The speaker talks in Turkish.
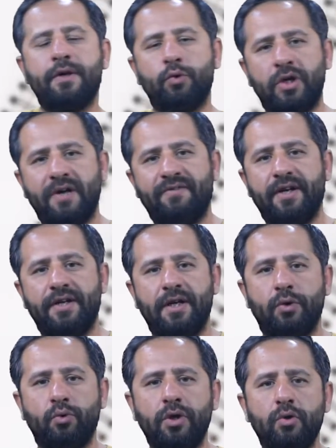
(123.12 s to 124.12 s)
ve
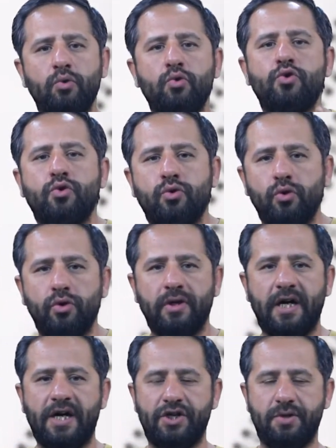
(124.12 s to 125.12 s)
görevlerine göre üç türlü
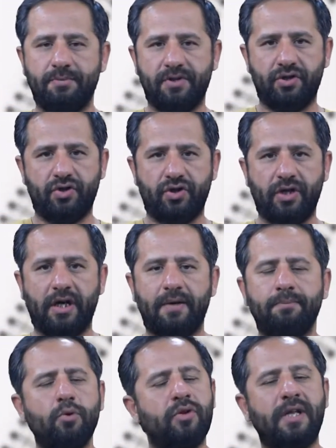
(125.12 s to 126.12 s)
karşımıza çıkar.
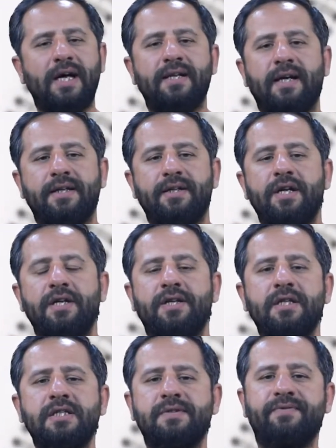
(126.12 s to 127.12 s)
Bunlardan
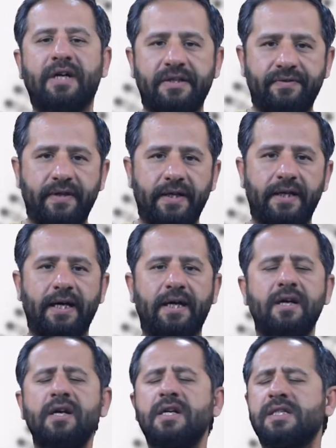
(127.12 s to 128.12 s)
ilki sıfat fiiller.
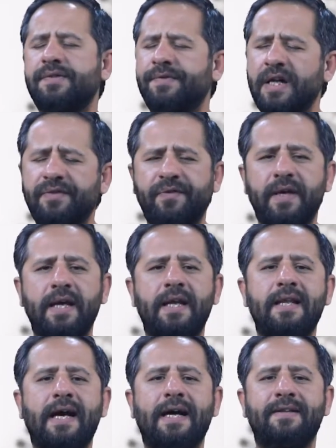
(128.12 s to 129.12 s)
Sıfat
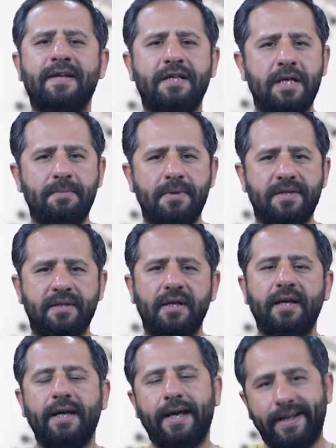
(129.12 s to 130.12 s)
fiiller dediğimiz
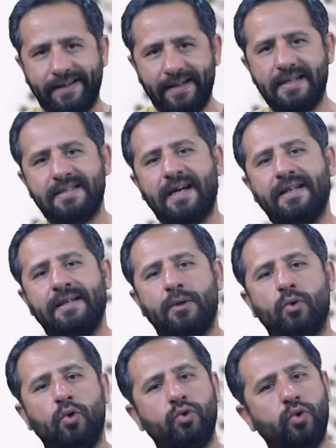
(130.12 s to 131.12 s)
ekleri zaten
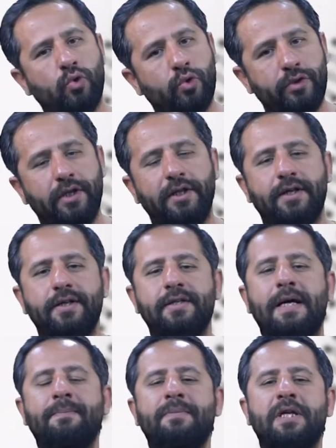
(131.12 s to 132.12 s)
ortaokul
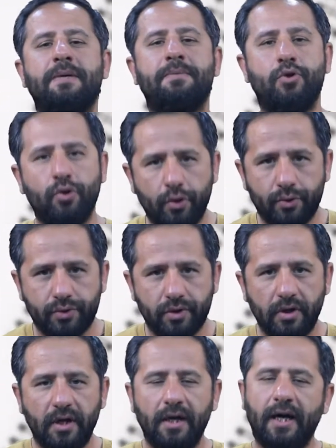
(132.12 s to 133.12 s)
yıllarından beri biliyoruz.
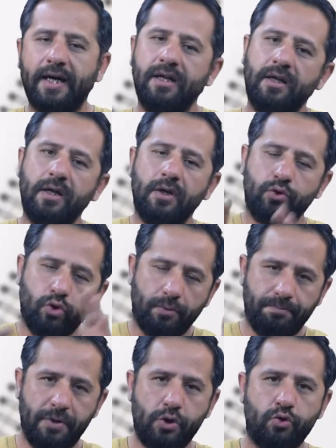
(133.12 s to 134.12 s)
Hani
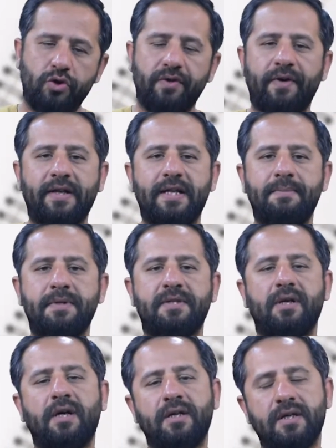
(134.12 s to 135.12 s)
çok meşhur
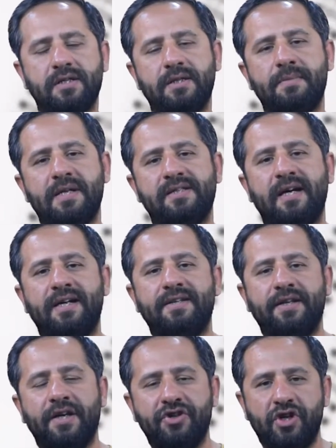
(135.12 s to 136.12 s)
ifademiz anası mezar
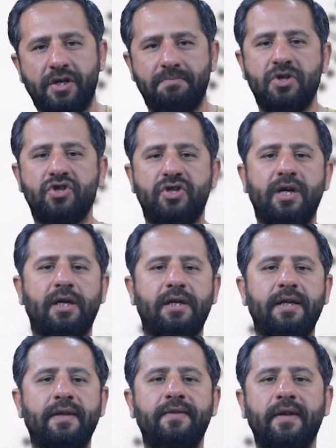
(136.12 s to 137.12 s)
dikecekmiş
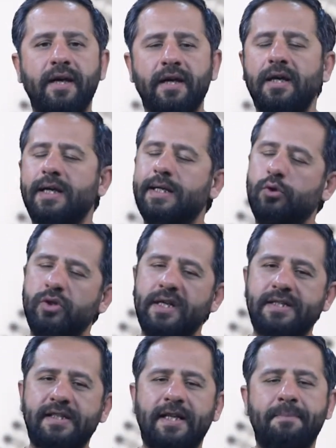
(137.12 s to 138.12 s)
şeklinde. E,
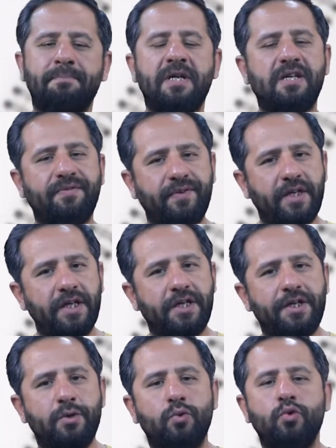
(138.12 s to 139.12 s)
dolayısıyla bir
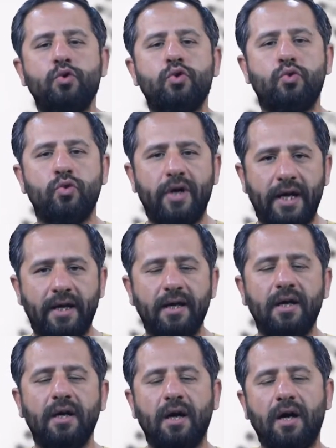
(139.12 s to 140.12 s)
fiilin üstüne
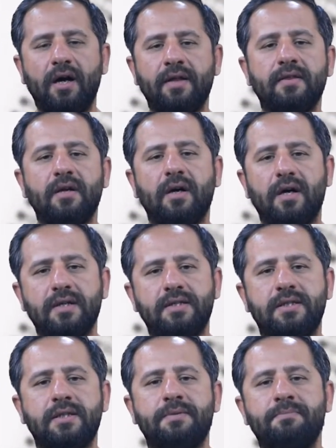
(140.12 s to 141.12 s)
an,
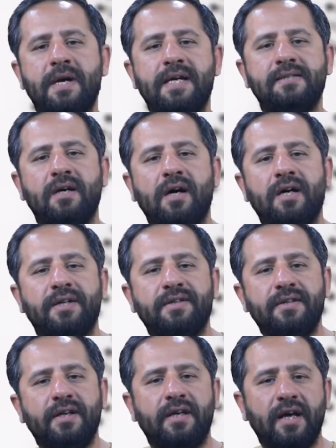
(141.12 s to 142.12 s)
ası, mez,
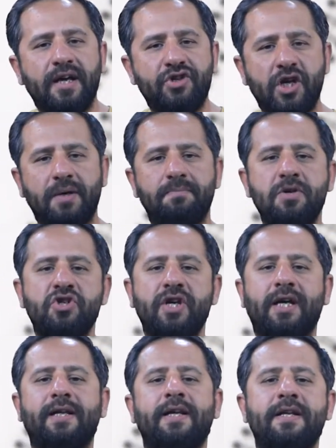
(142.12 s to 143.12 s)
ar, dik, ecek,
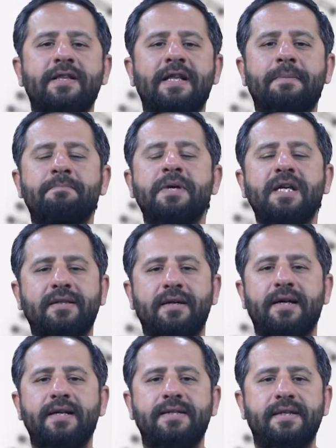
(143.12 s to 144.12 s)
eklerinden bir
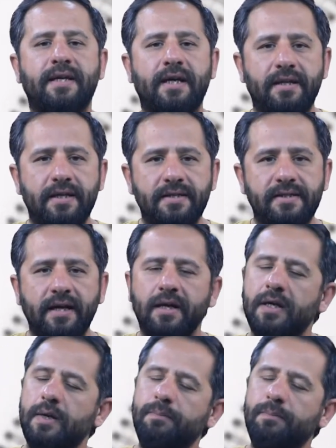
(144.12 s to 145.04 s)
tanesi gelirse